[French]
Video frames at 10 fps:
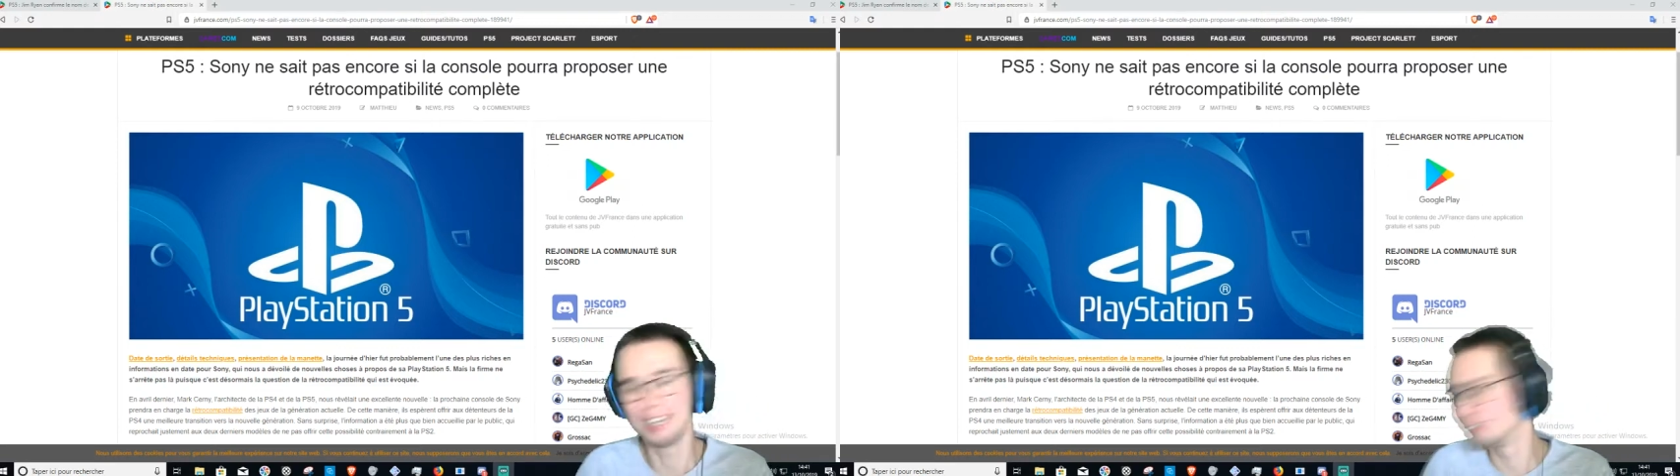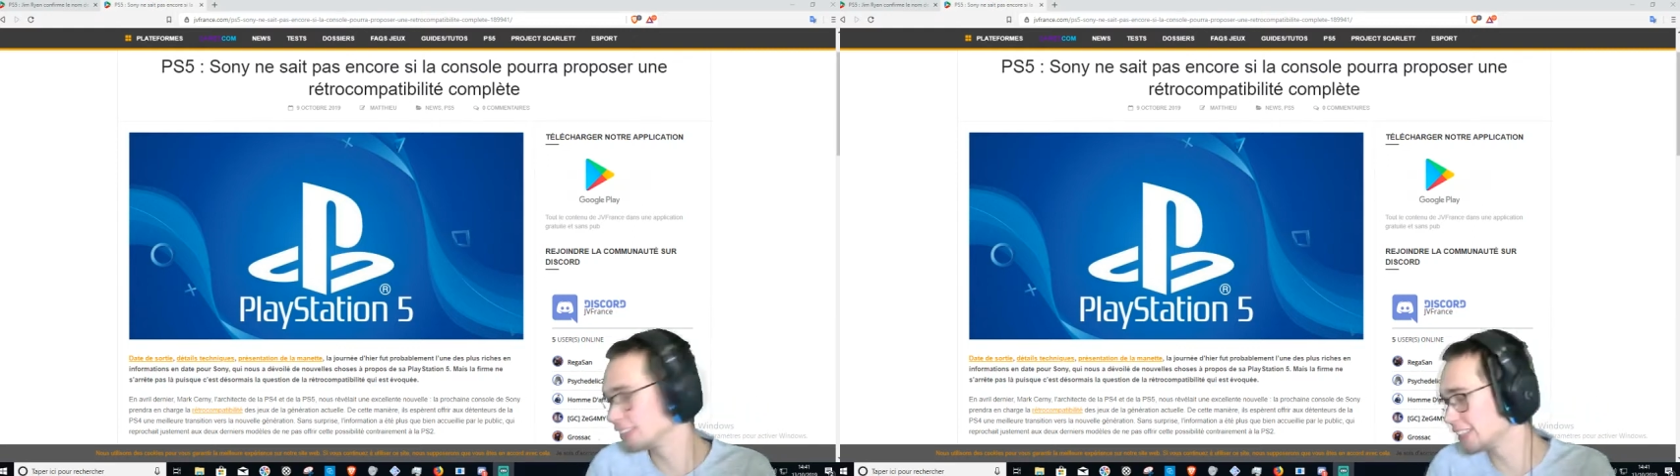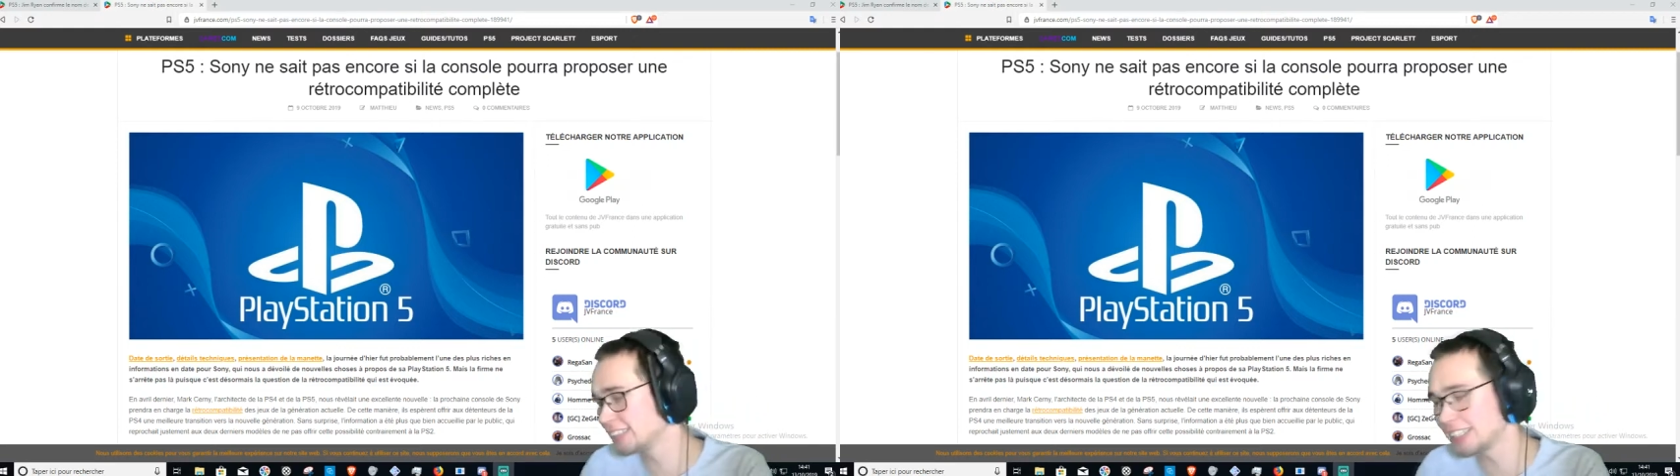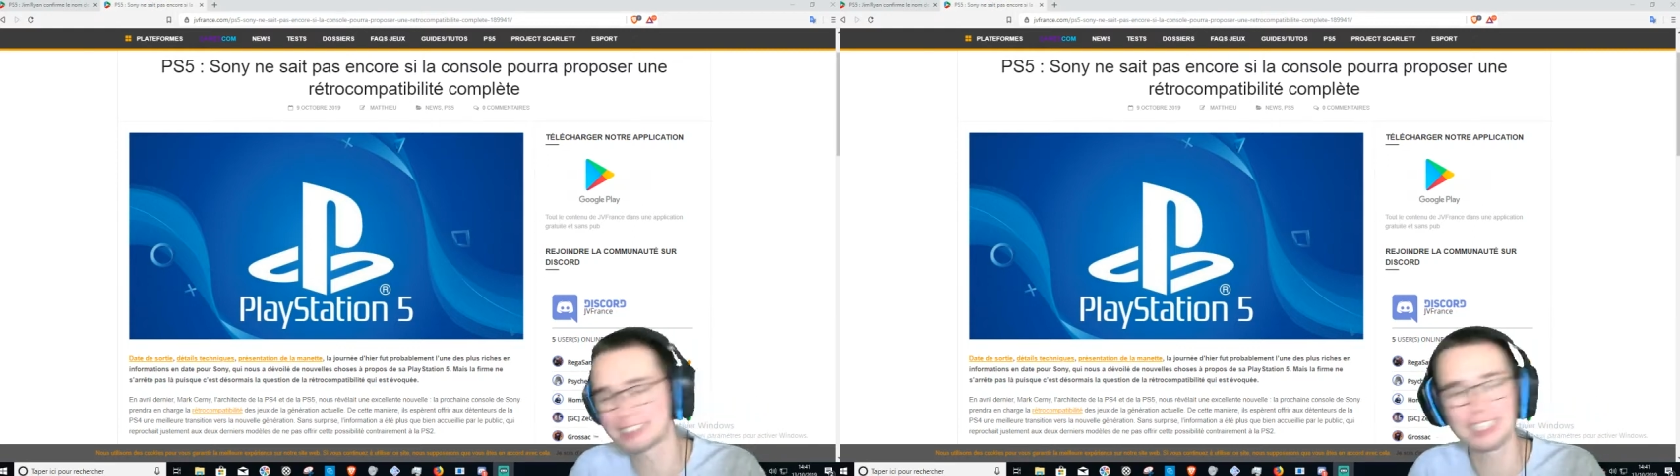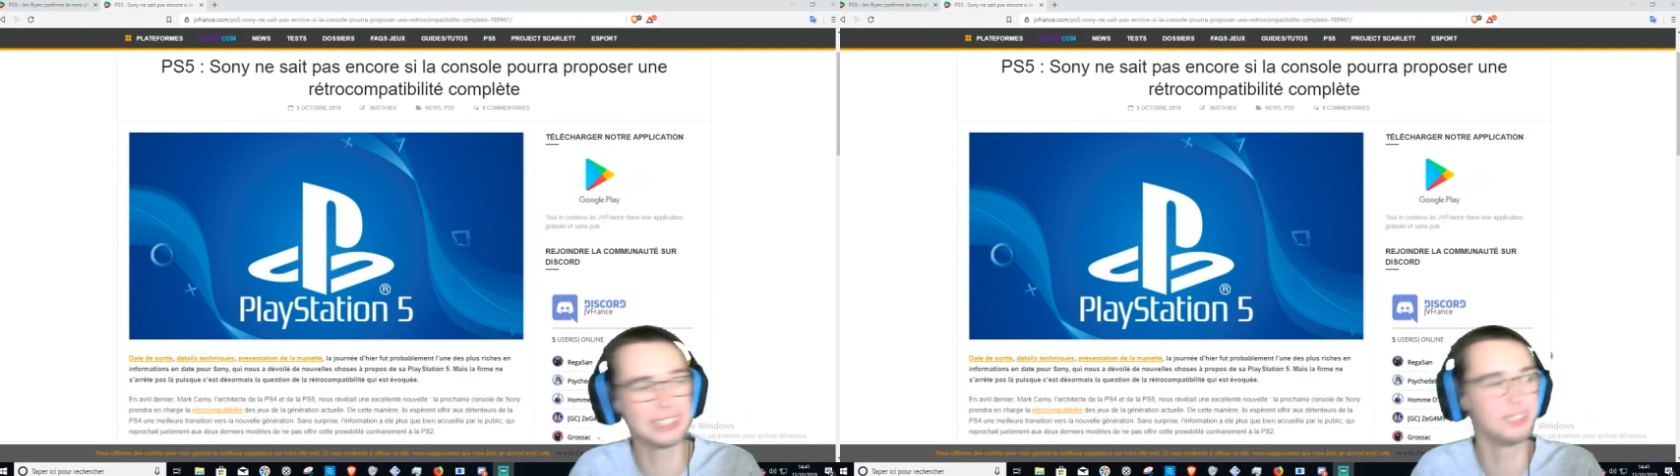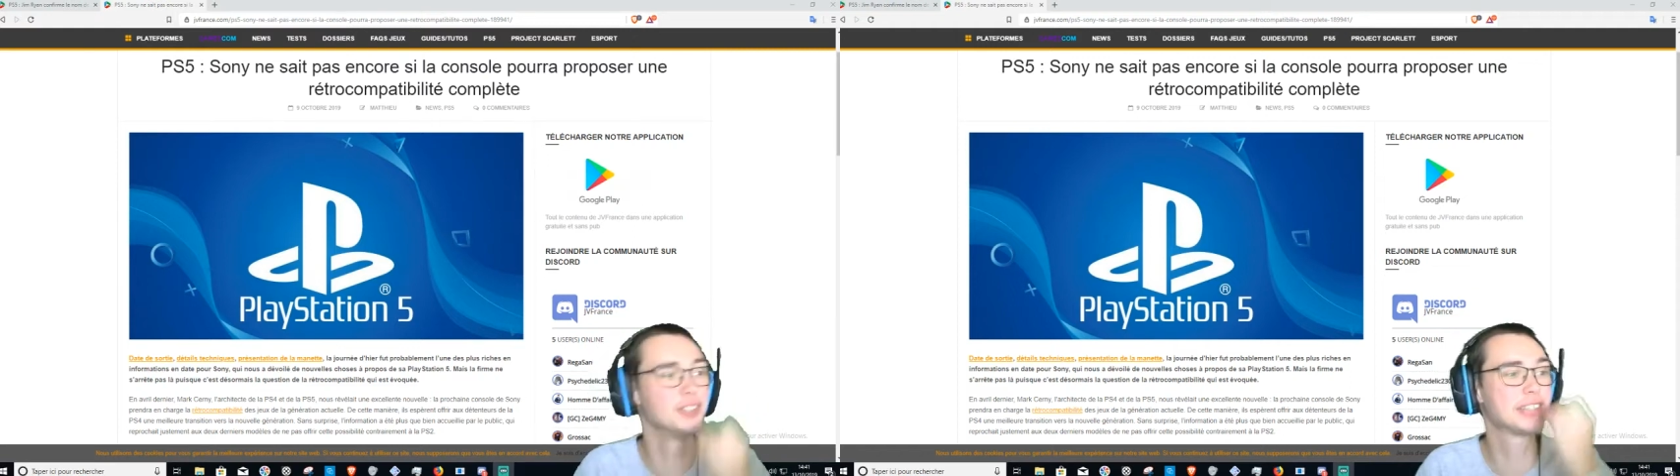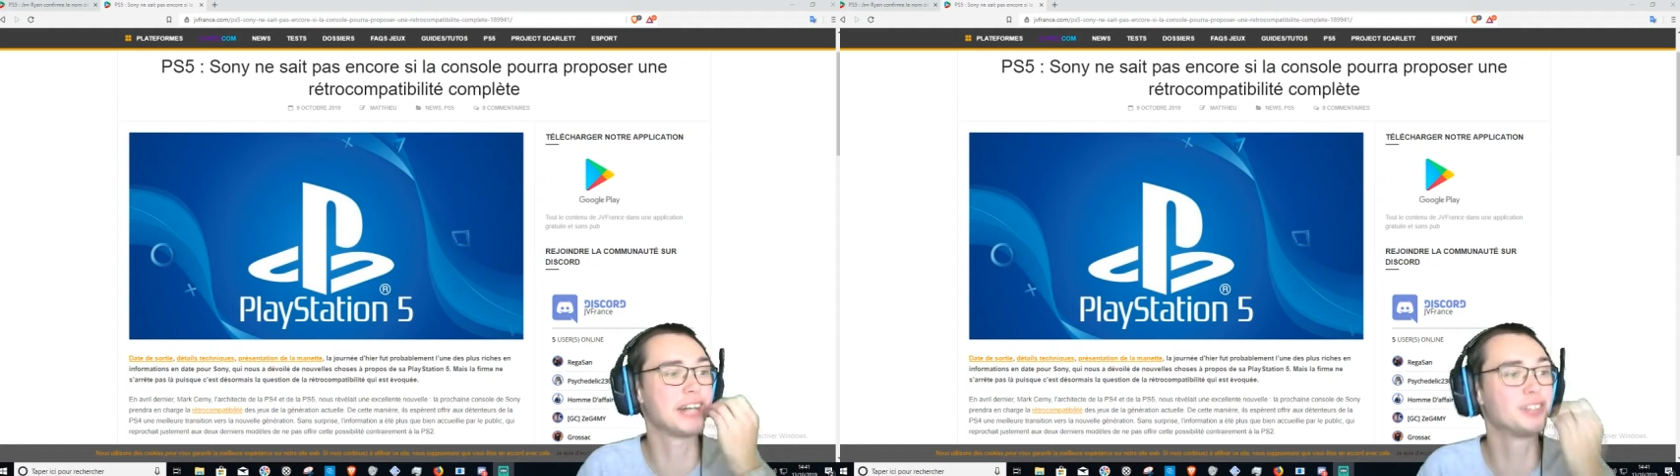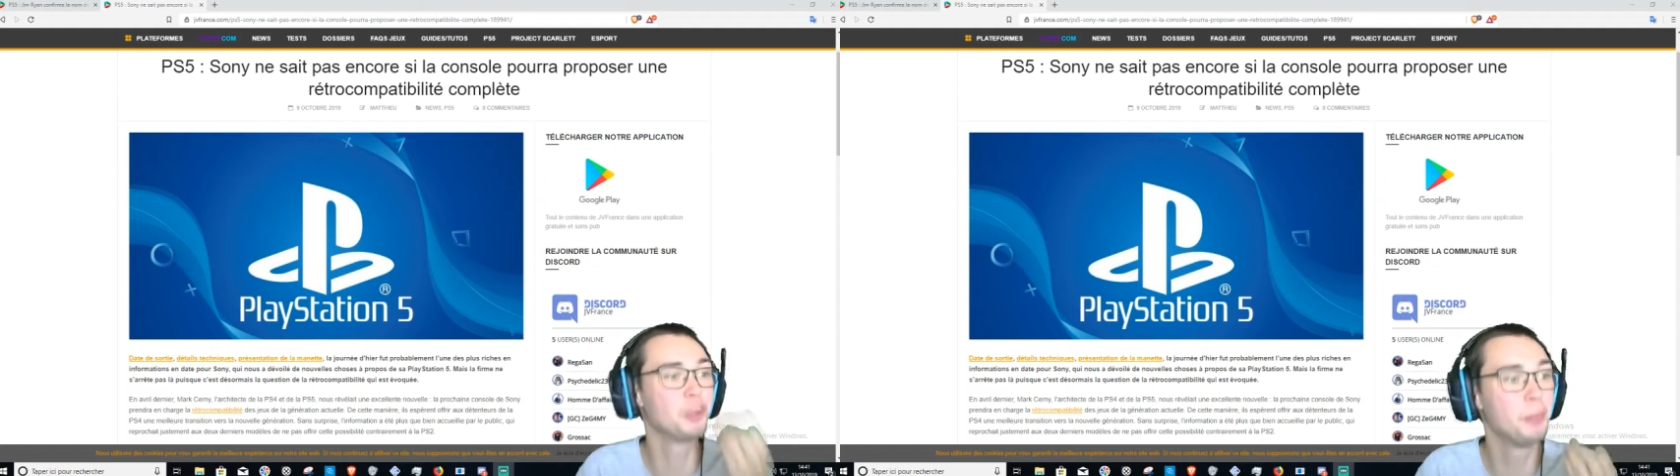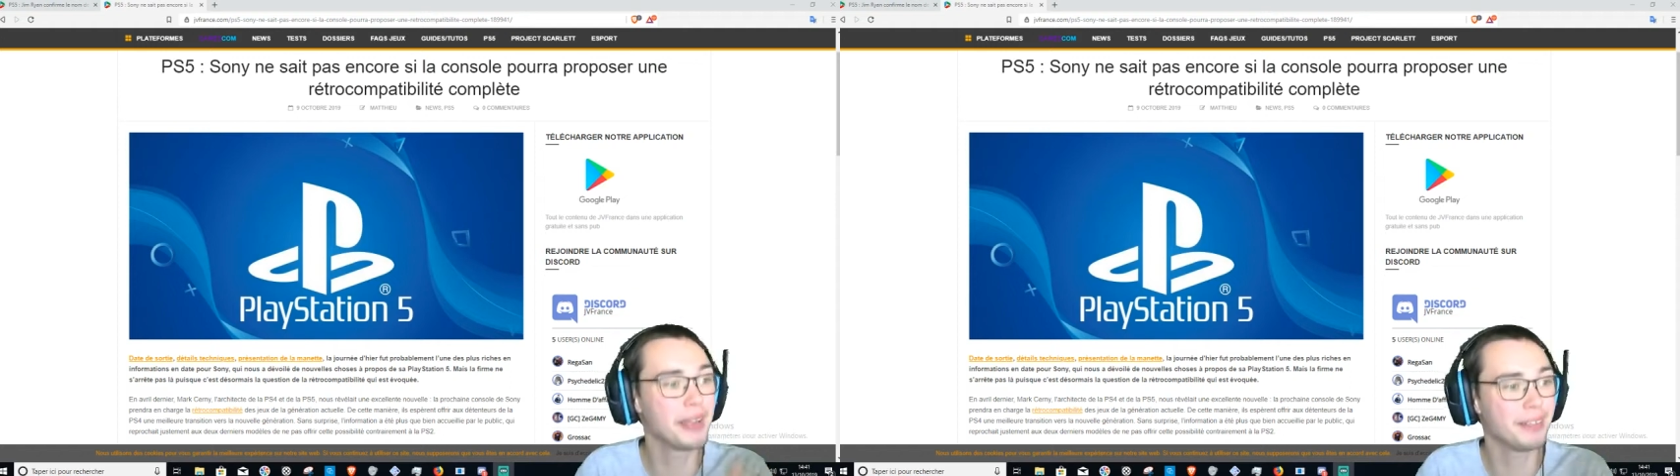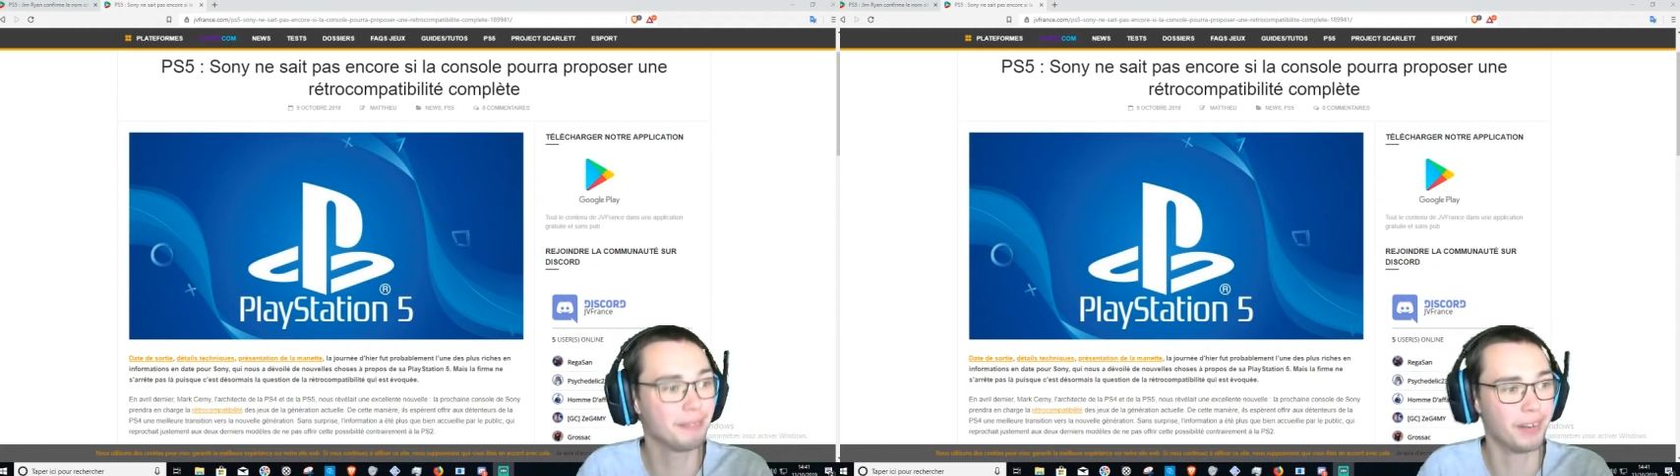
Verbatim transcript: mon ADSL ah est ultra dobé.